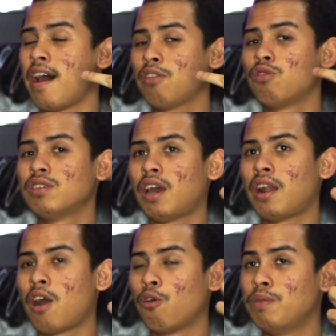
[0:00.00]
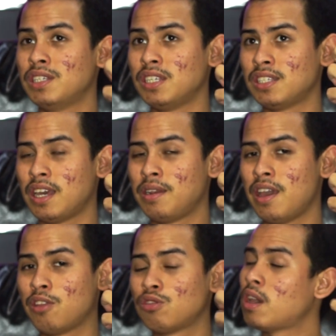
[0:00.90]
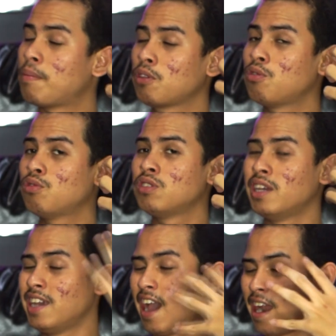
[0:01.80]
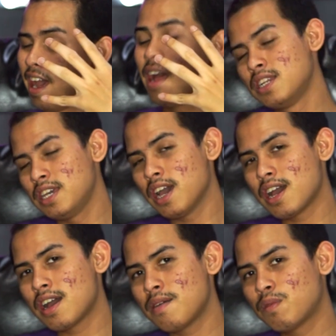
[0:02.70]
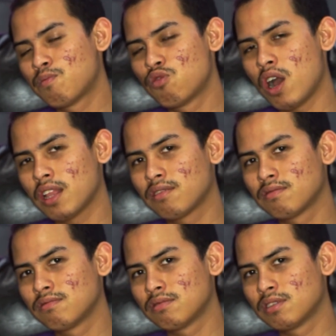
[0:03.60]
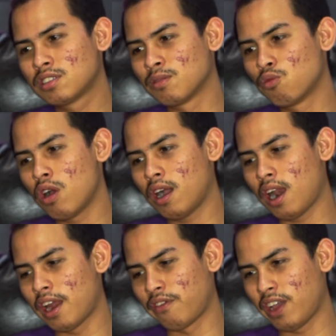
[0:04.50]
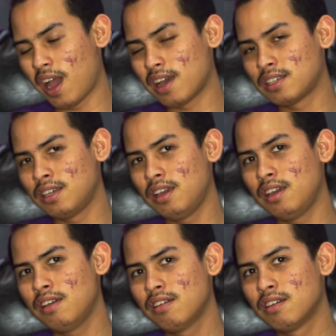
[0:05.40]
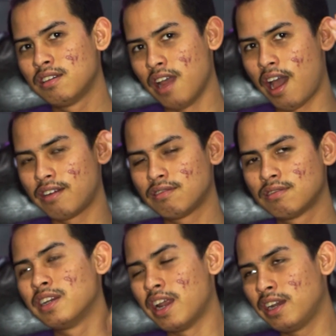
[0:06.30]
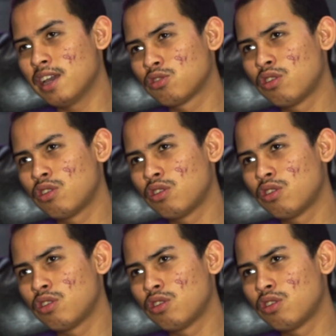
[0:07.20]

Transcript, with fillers: ada tulisan akun bisnisnya dia itu siapa itu jadi nggak ada. Dia membuat sebuah klarifikasi dan dan dia